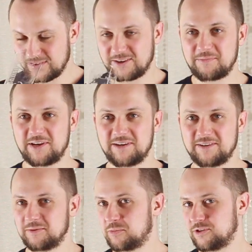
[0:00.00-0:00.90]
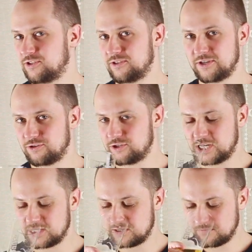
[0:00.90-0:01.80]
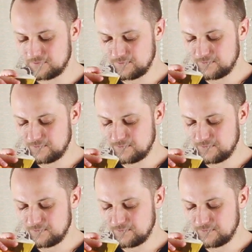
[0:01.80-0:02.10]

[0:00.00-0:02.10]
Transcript: хмель э, почти не ощущается.